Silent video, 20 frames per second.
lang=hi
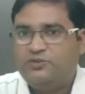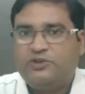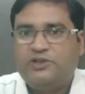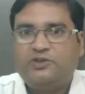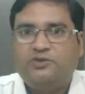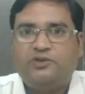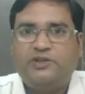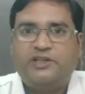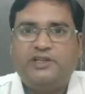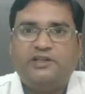जो
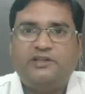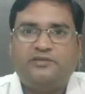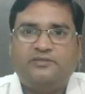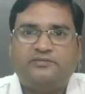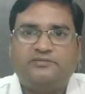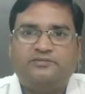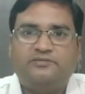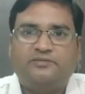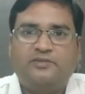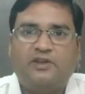कि थोड़ी
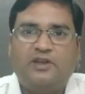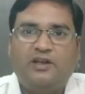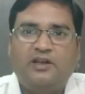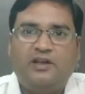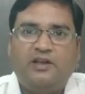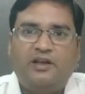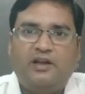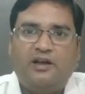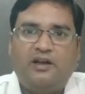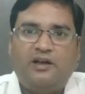
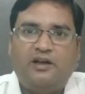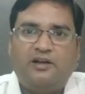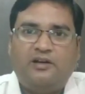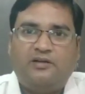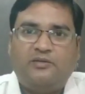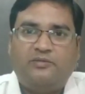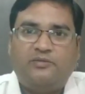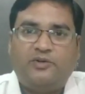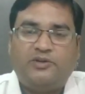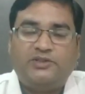
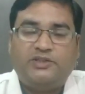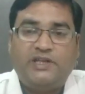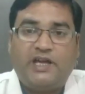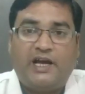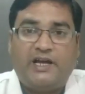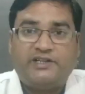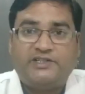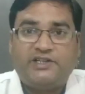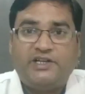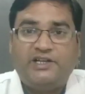बहुत ही
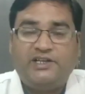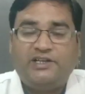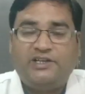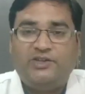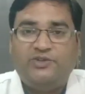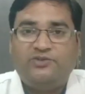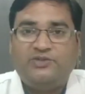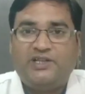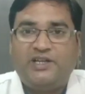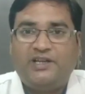अर्जेंट
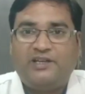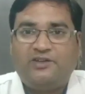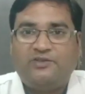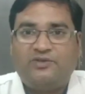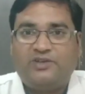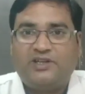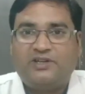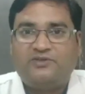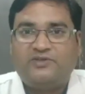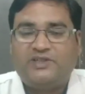न्यूज है
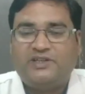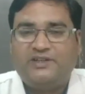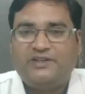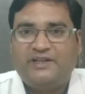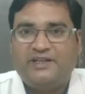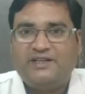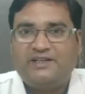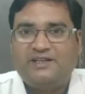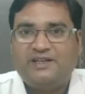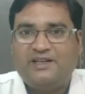क्योंकि उसकी
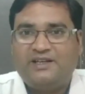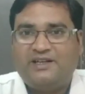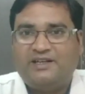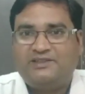डेट